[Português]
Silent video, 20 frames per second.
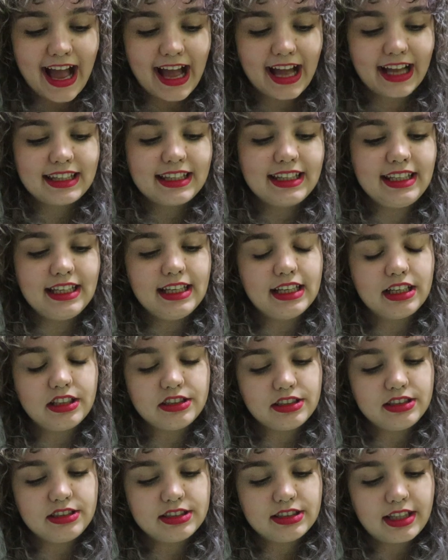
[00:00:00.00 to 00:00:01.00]
Aqui a
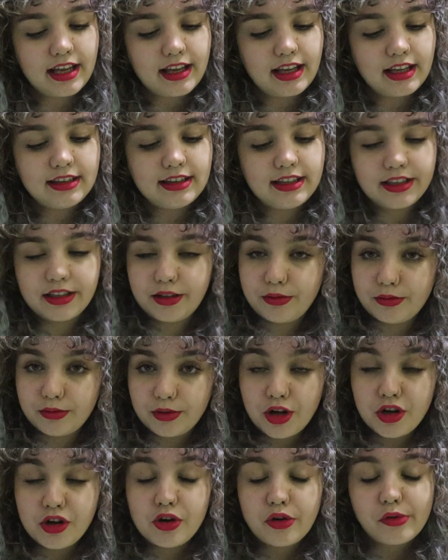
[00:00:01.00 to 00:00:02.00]
gente tem
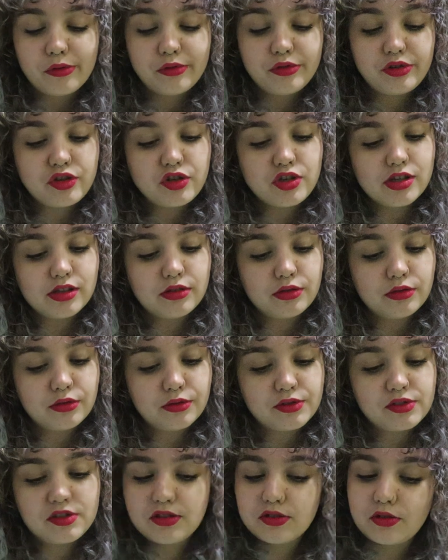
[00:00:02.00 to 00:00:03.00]
então os
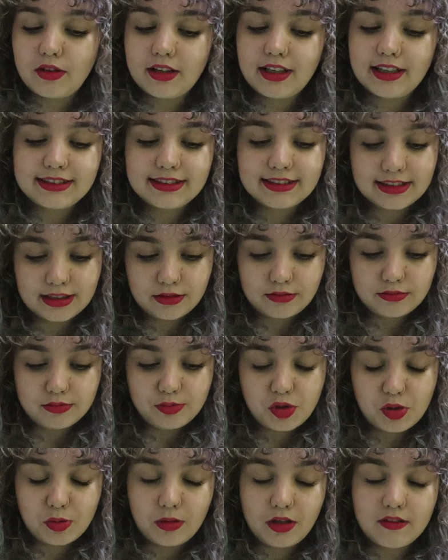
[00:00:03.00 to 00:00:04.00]
títulos de Isolação,
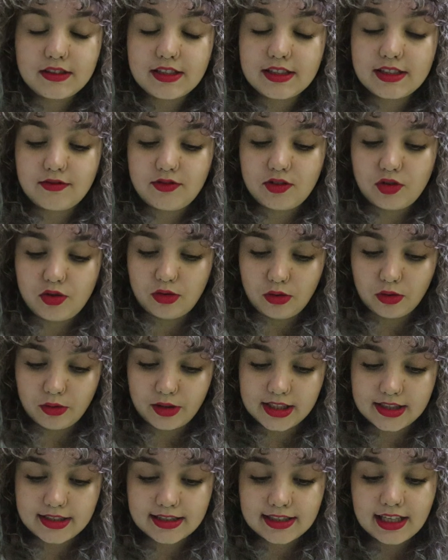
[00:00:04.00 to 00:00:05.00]
de
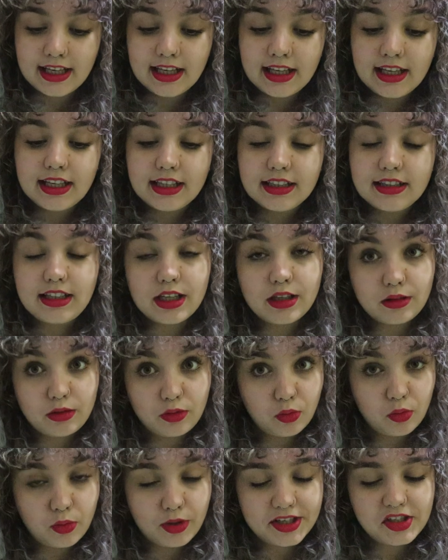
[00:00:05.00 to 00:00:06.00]
1922,
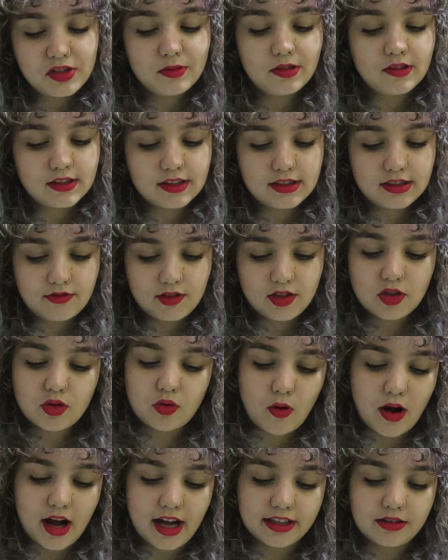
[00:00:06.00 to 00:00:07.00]
Ternura, de
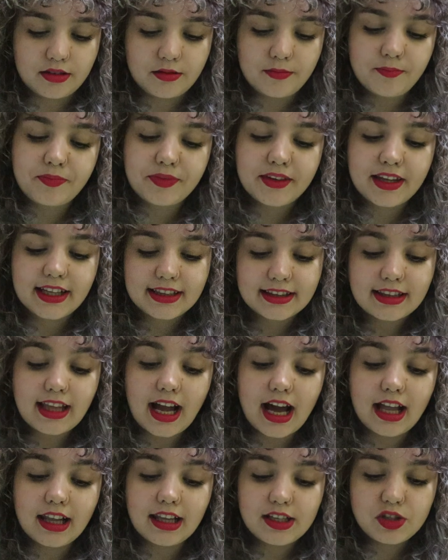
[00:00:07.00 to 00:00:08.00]
1924,
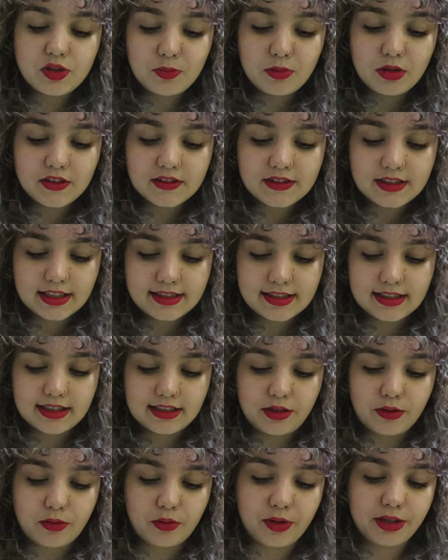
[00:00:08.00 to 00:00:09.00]
Tala, de
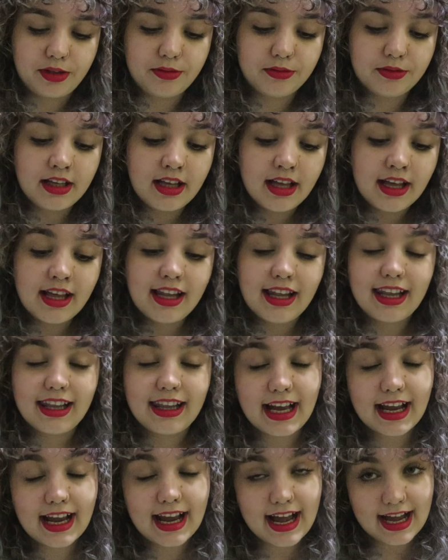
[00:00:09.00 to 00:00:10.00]
1938,
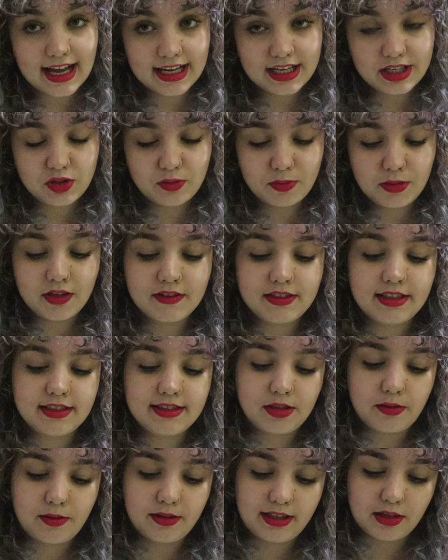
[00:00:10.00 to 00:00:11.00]
Lagar, de
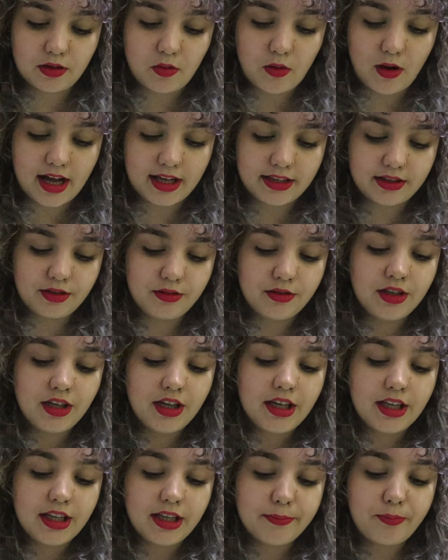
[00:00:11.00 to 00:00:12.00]
1954,
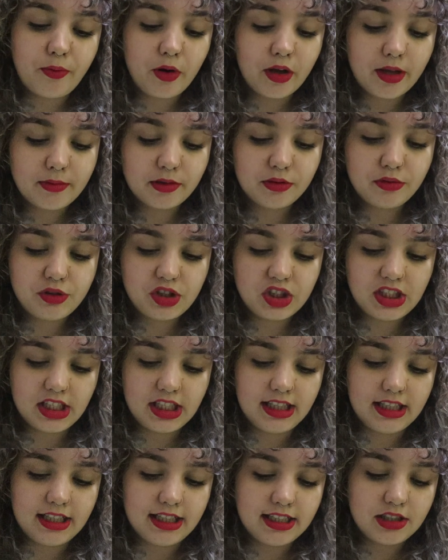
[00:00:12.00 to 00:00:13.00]
Poema do
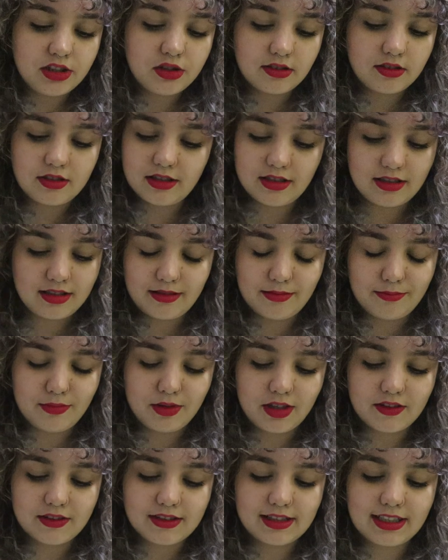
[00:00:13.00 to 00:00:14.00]
Chile, de
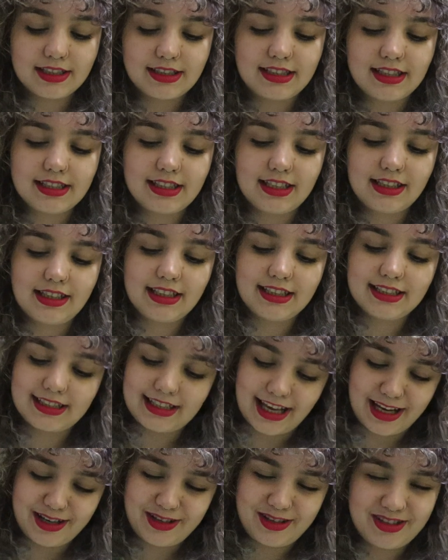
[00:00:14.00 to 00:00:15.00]

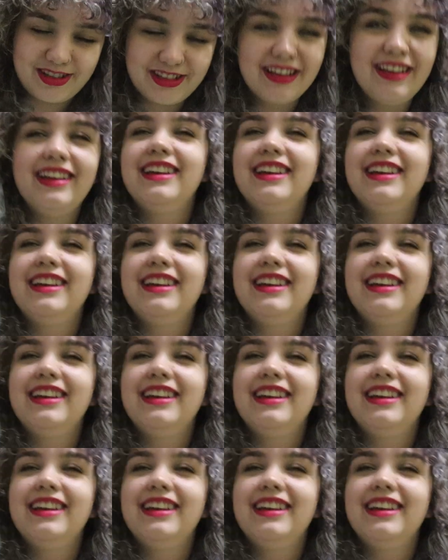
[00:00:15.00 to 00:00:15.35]
1967.